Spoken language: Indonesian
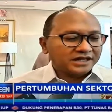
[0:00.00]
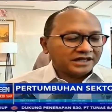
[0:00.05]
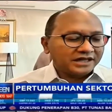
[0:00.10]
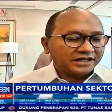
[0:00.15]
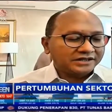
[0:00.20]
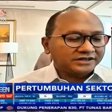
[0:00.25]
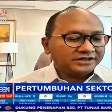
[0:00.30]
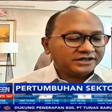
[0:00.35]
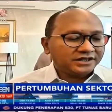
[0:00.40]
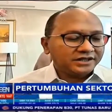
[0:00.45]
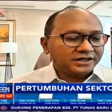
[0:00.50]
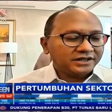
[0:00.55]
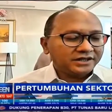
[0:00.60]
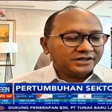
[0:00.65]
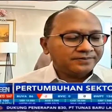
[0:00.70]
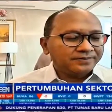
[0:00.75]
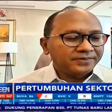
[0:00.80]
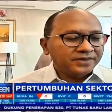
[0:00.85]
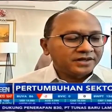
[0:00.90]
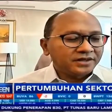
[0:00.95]
saya lihat sih
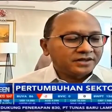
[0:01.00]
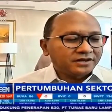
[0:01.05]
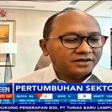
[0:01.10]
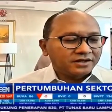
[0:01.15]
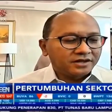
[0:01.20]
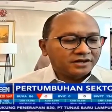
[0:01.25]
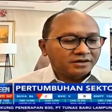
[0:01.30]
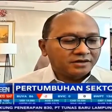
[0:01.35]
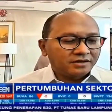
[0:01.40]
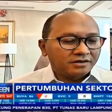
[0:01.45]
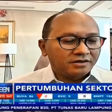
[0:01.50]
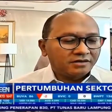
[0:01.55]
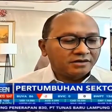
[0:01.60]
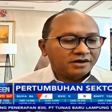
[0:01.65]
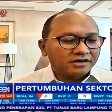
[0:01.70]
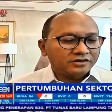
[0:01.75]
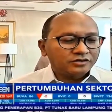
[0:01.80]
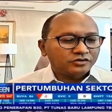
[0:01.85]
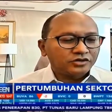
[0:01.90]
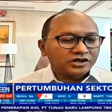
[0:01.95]

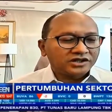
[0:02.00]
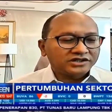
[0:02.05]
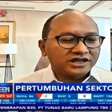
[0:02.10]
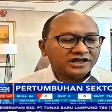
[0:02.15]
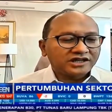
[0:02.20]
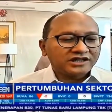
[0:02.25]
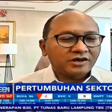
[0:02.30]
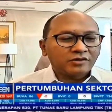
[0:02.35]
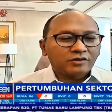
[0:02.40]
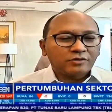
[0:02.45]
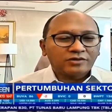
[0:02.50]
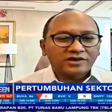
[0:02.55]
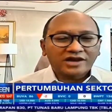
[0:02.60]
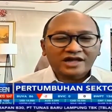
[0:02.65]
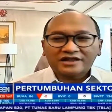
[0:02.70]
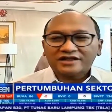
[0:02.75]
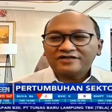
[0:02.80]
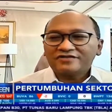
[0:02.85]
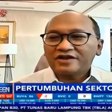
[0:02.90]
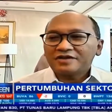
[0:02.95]
uh, sudah sangat
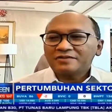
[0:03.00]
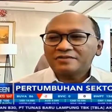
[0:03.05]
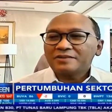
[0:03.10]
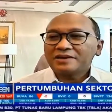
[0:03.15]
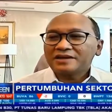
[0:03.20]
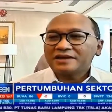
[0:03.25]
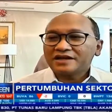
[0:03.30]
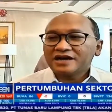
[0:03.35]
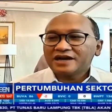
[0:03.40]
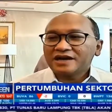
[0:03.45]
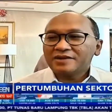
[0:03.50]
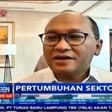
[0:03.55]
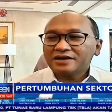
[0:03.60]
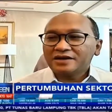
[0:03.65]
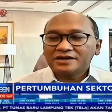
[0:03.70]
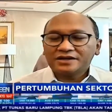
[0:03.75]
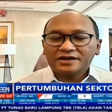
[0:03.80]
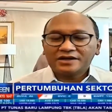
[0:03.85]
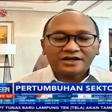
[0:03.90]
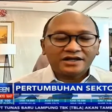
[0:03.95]
akomodatif ya pemerintah dalam
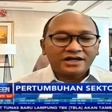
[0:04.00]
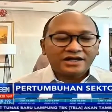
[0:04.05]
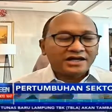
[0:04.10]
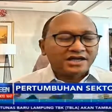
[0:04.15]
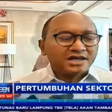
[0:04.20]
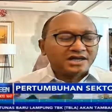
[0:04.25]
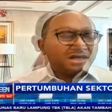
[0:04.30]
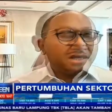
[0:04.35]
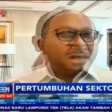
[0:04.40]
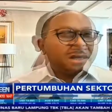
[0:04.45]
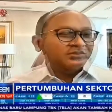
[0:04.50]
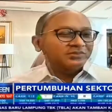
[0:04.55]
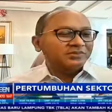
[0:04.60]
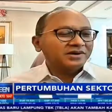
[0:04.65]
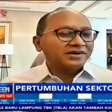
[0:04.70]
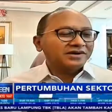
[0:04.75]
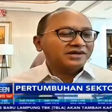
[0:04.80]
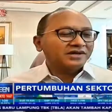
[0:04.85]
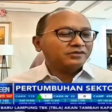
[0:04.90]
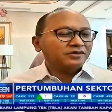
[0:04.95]
hal ini.
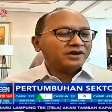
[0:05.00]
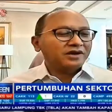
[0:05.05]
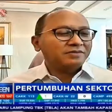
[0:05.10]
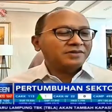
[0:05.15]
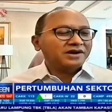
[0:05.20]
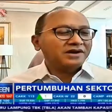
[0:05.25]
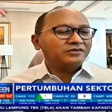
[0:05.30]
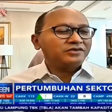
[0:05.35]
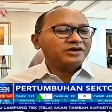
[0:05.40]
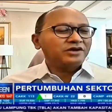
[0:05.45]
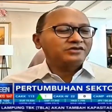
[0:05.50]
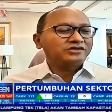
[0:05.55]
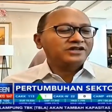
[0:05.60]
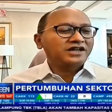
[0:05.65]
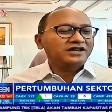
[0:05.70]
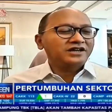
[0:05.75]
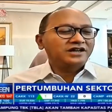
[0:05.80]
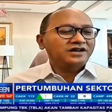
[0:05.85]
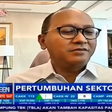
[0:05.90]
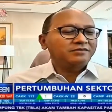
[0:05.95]
Memang itulah peran dunia
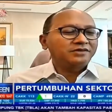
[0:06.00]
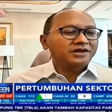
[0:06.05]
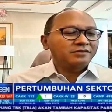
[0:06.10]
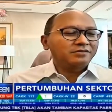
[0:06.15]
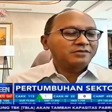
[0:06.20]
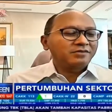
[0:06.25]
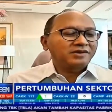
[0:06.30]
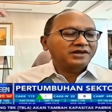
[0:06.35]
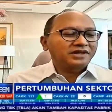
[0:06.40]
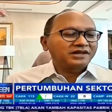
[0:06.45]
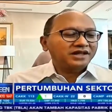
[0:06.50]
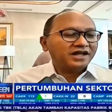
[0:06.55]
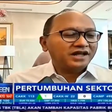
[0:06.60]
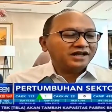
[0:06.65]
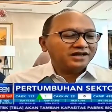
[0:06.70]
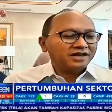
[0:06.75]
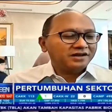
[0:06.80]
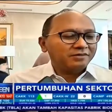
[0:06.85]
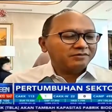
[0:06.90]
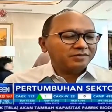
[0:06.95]
usaha dan dan
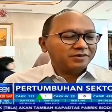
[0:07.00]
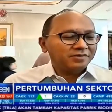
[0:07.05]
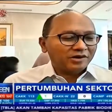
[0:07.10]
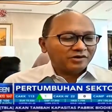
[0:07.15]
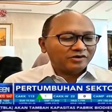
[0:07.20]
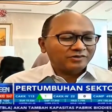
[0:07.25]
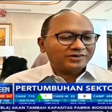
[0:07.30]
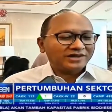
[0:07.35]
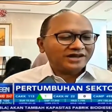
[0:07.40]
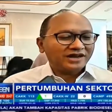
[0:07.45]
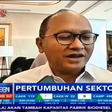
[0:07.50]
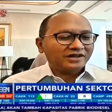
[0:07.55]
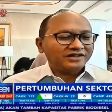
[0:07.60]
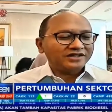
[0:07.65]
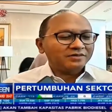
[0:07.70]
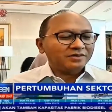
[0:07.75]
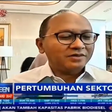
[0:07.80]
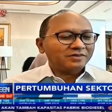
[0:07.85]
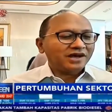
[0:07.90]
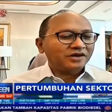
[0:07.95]
pemerintah dan pemangku kepentingan
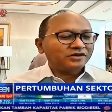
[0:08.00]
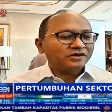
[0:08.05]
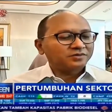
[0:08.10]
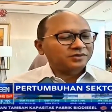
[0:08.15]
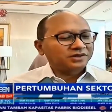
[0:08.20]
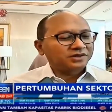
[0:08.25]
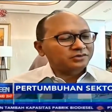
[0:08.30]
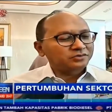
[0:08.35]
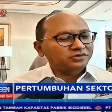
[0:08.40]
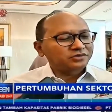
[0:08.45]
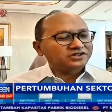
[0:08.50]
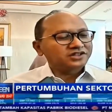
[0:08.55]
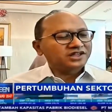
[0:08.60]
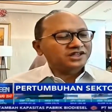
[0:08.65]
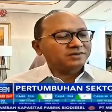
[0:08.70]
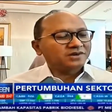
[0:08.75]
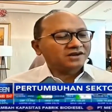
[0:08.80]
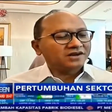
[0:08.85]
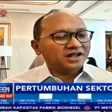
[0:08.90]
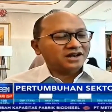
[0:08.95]
lainnya memang harus bertemu
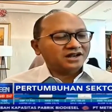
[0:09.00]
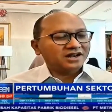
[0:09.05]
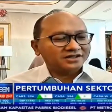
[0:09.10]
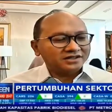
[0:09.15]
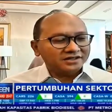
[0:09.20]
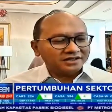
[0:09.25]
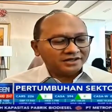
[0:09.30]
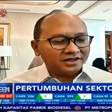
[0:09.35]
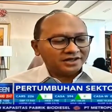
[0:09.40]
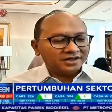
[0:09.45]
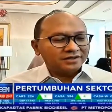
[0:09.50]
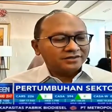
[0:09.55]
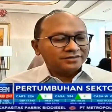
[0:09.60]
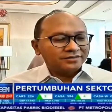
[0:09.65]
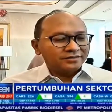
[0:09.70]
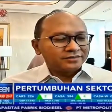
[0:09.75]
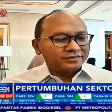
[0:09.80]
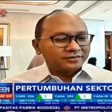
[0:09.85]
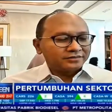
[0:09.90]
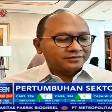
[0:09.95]
secara berkala sehingga
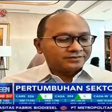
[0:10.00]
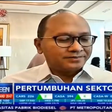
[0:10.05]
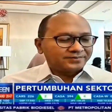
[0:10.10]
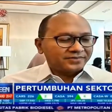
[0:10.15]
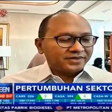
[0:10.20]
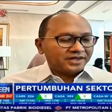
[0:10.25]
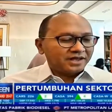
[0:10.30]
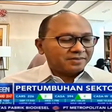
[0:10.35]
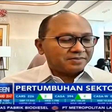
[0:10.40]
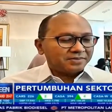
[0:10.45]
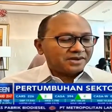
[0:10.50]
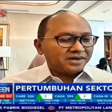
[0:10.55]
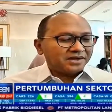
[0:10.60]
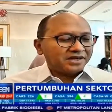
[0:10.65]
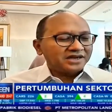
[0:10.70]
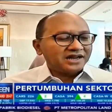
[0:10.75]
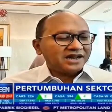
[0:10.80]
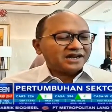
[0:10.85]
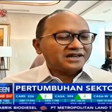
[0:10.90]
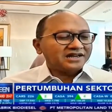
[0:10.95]

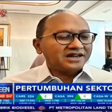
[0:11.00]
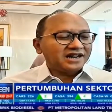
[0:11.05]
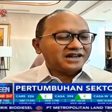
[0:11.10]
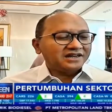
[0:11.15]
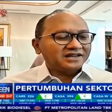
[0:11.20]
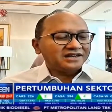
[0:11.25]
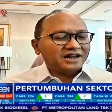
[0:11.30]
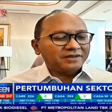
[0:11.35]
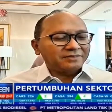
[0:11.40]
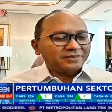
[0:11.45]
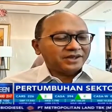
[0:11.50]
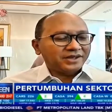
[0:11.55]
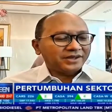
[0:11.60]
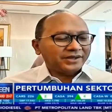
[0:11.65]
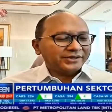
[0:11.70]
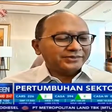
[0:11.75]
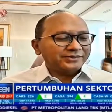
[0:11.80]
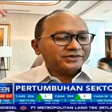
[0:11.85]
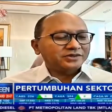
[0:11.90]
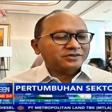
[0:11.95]
apa kendala-kendala yang di
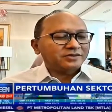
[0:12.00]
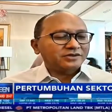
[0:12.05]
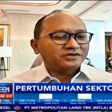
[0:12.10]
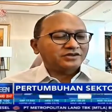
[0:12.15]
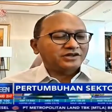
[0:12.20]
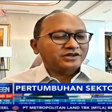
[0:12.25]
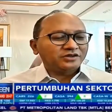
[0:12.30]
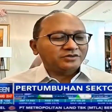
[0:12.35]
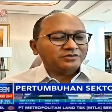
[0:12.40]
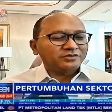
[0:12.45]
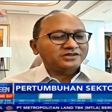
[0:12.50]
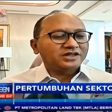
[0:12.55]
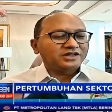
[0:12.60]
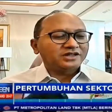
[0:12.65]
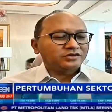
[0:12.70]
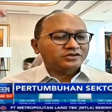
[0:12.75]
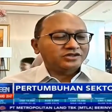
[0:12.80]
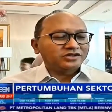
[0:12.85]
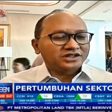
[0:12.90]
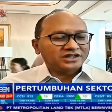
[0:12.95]
lapangan masukan-masukan itu
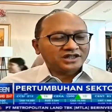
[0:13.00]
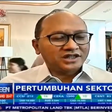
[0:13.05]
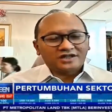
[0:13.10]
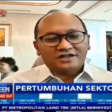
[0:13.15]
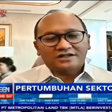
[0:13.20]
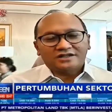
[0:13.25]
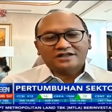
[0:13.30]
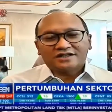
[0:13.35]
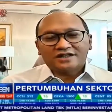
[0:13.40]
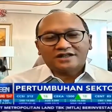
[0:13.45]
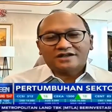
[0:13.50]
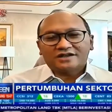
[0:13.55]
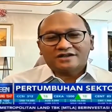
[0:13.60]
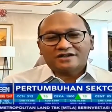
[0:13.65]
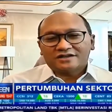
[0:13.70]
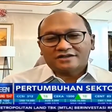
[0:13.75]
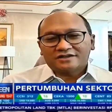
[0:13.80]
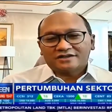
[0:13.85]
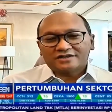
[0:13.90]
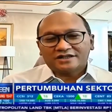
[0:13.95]
bisa terus kita
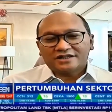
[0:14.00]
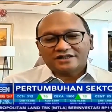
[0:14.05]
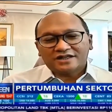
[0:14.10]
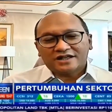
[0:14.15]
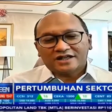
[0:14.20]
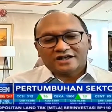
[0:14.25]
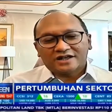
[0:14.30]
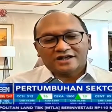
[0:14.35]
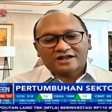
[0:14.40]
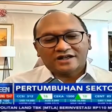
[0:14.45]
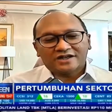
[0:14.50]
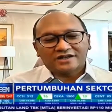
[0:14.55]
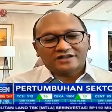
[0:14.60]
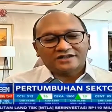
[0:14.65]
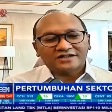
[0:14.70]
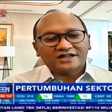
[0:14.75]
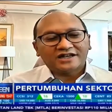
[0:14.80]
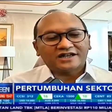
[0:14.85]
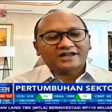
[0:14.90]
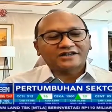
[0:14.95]
kita kita
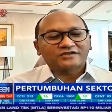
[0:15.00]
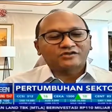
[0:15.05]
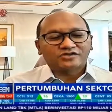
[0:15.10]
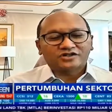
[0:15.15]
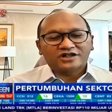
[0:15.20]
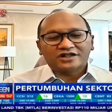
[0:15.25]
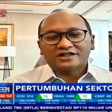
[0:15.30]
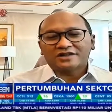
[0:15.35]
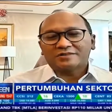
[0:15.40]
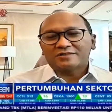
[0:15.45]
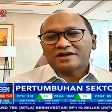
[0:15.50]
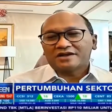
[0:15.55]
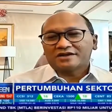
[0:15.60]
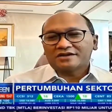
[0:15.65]
carikan solusi yang